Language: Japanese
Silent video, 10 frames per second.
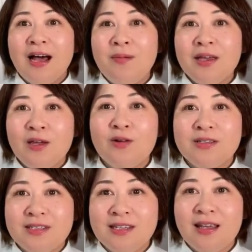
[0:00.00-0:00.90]
幅広い
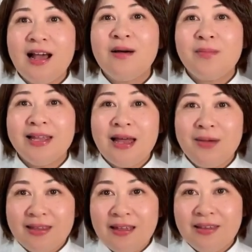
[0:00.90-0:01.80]
知識が学
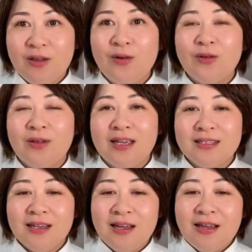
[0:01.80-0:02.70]
べたっていうことです。